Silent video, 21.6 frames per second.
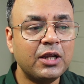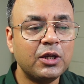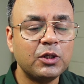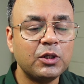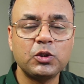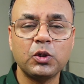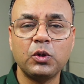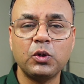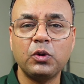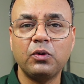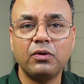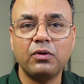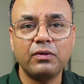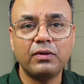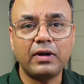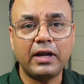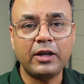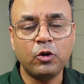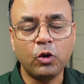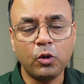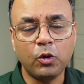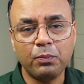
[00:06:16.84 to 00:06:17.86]
सो आई
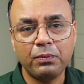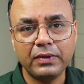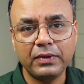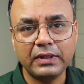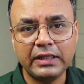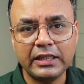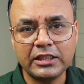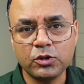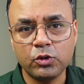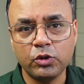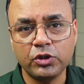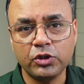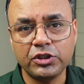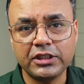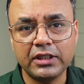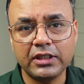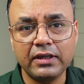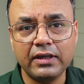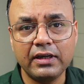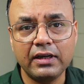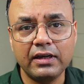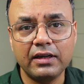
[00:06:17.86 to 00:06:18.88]
होप दिस
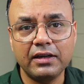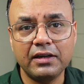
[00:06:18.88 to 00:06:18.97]
क्वेश्चन